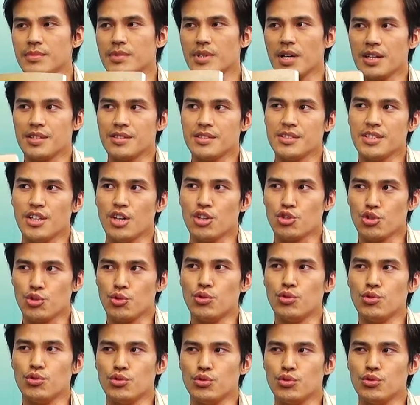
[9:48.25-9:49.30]
开始要
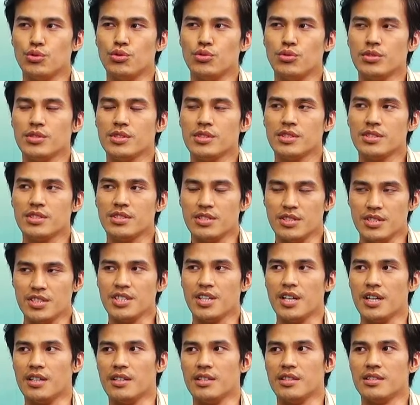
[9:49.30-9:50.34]
出书之
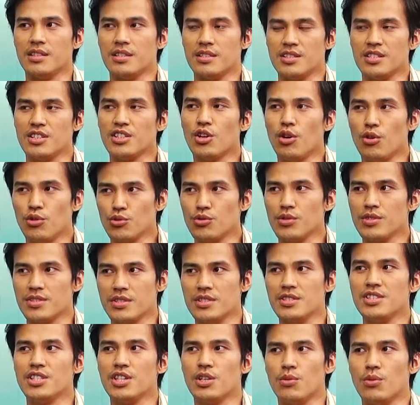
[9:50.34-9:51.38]
前的这个工作
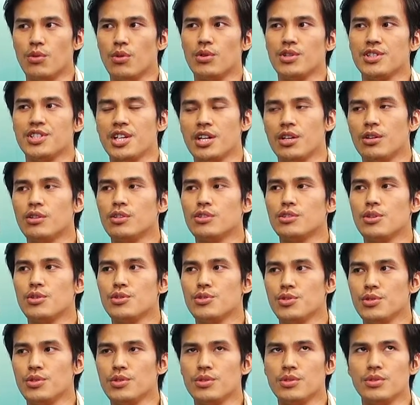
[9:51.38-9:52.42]
之前，我前后都
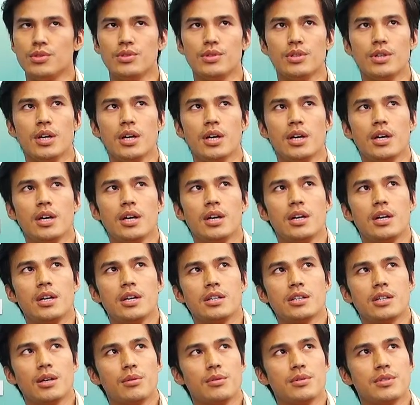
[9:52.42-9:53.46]
去
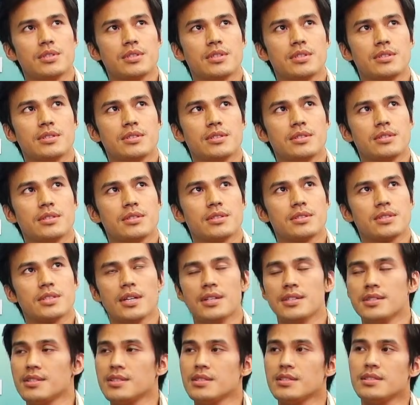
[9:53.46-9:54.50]
差不多三
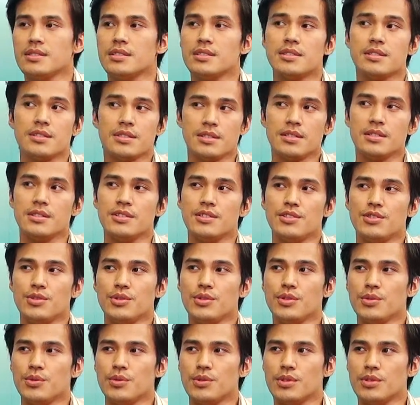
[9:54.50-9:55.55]
三四次
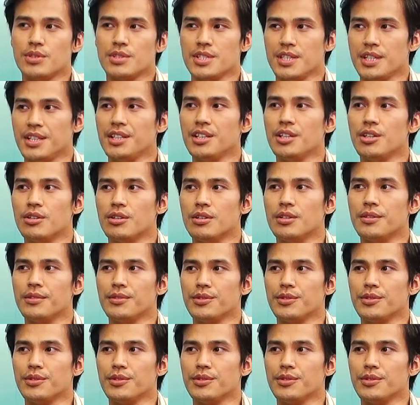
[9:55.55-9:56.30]
去过青牛，